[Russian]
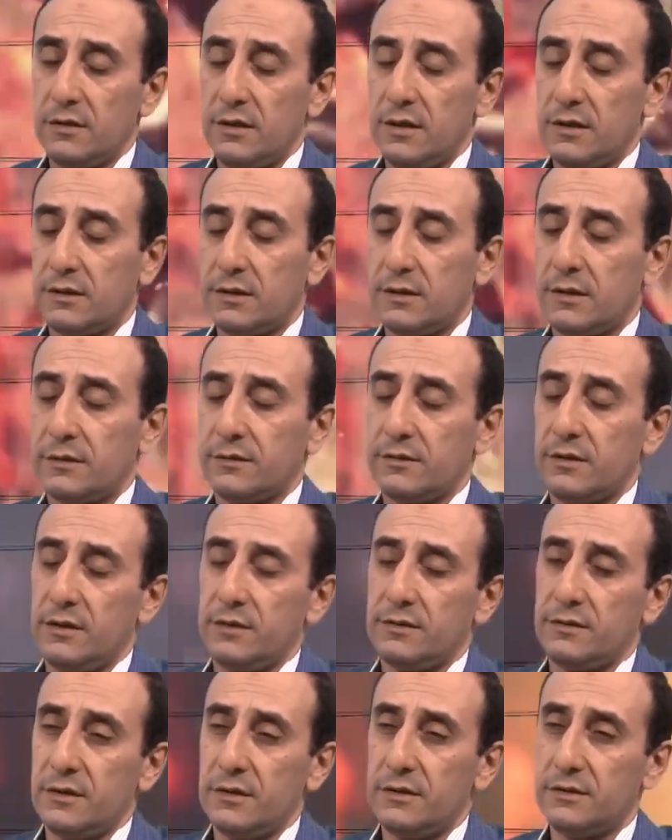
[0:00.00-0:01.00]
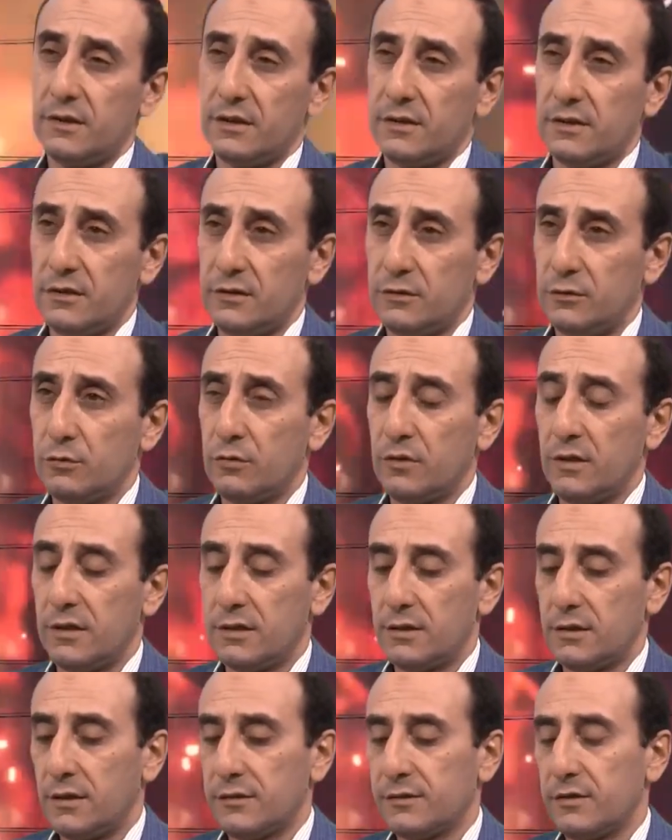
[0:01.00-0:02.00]
это касается и Зангизура,
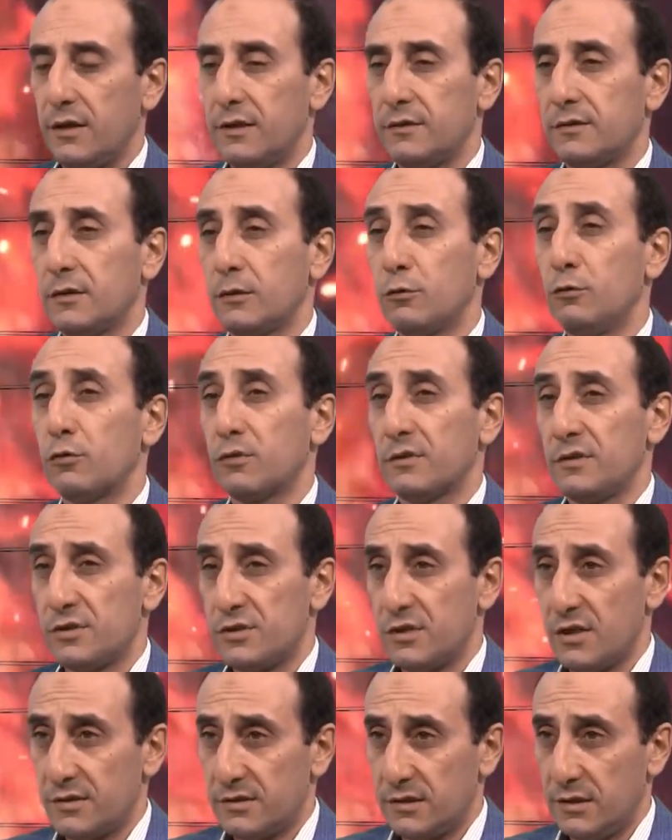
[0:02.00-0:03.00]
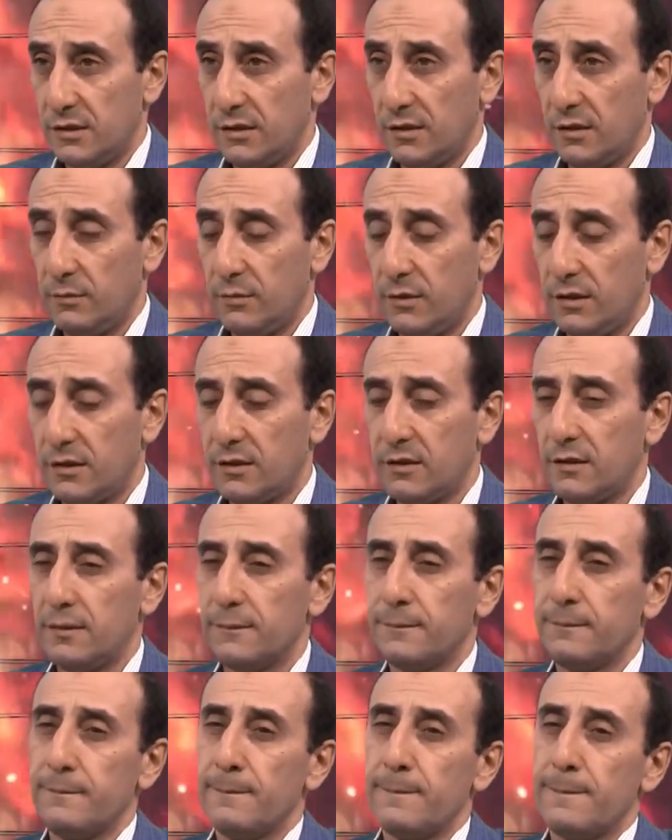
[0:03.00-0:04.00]
это касается и горной части Карабаха.
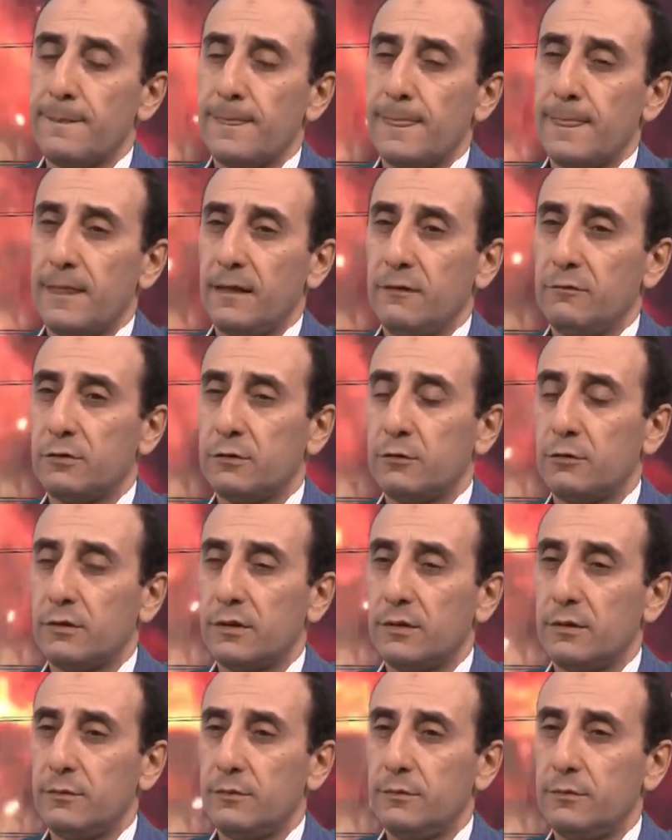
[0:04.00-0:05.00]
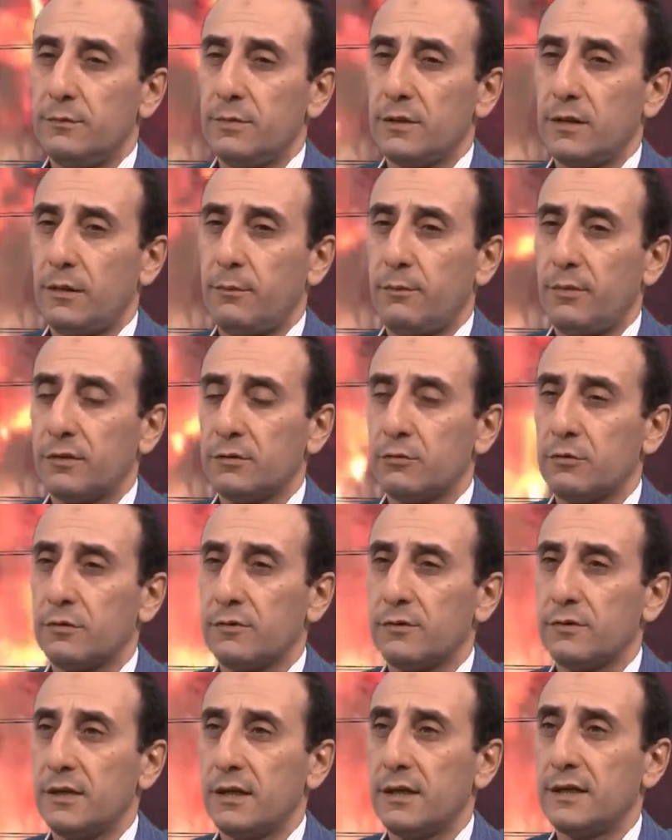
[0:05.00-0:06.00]
В итоге была
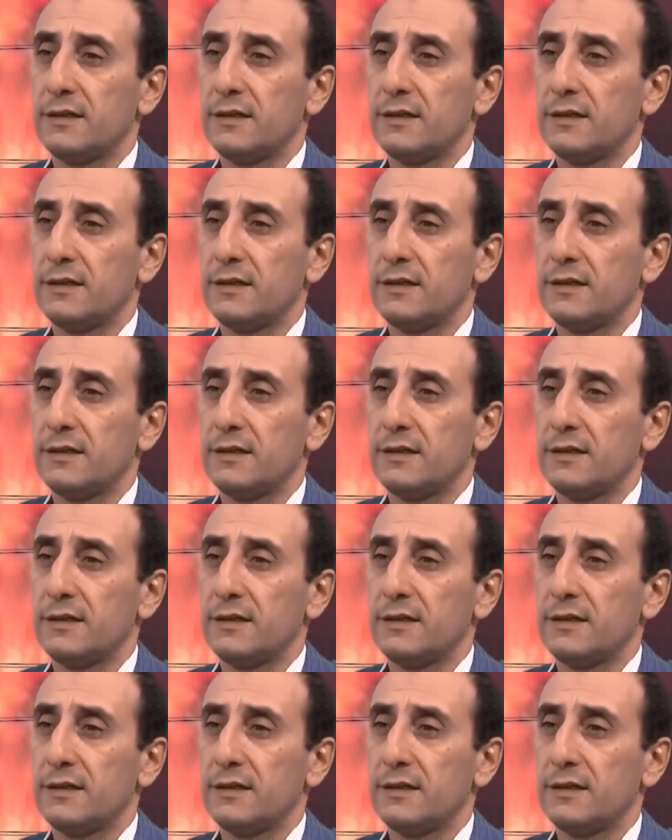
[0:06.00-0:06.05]
подорвана